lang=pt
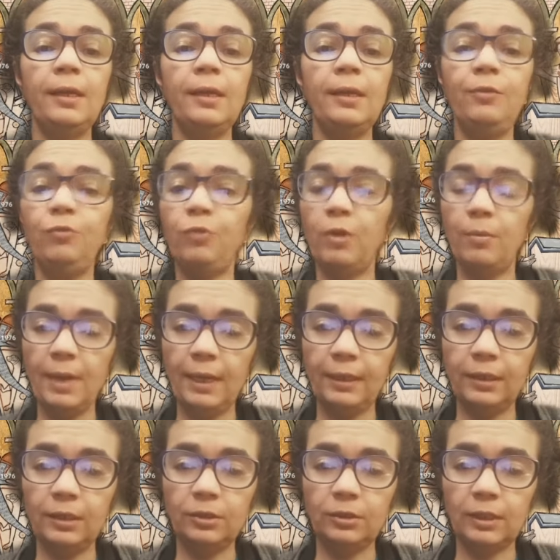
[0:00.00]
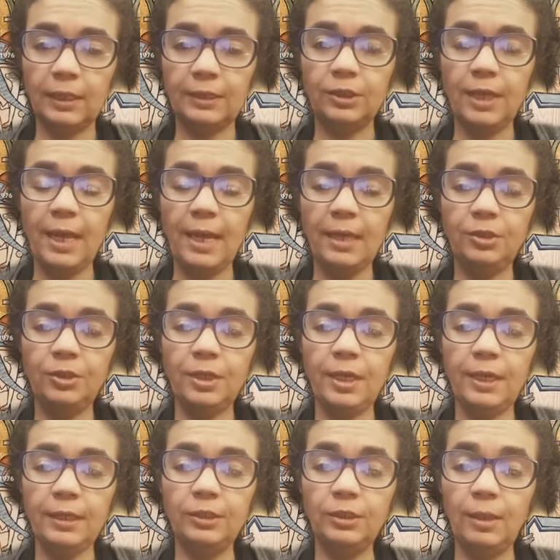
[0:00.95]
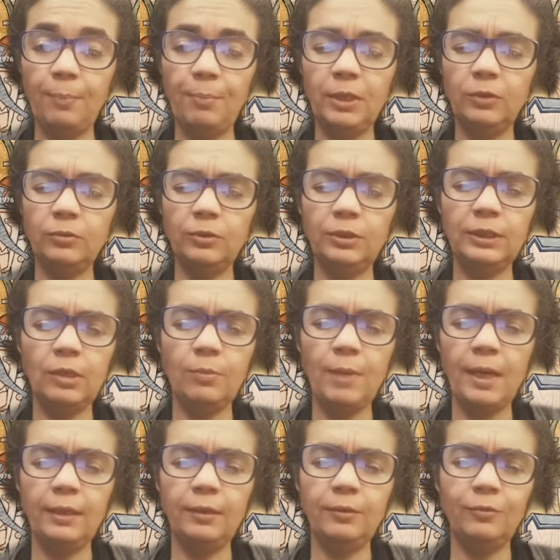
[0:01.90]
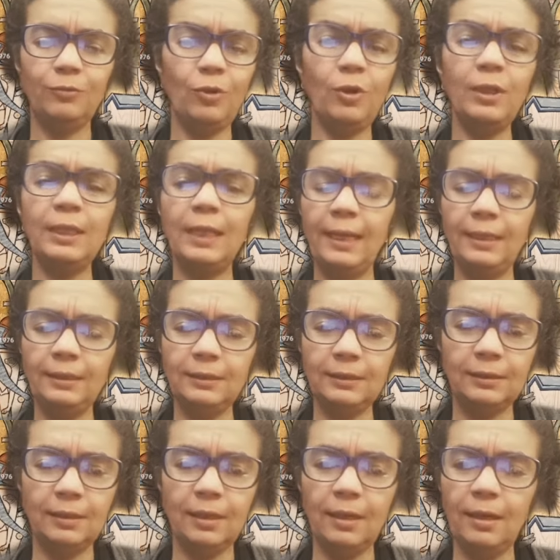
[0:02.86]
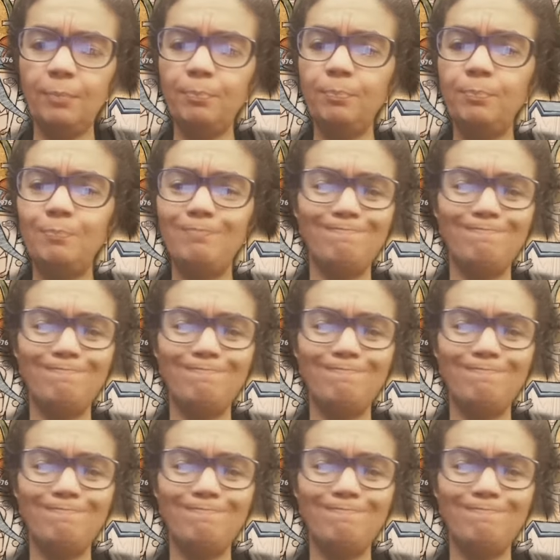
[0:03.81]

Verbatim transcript: e foi uma grande tragédia que já prenuncia uma violência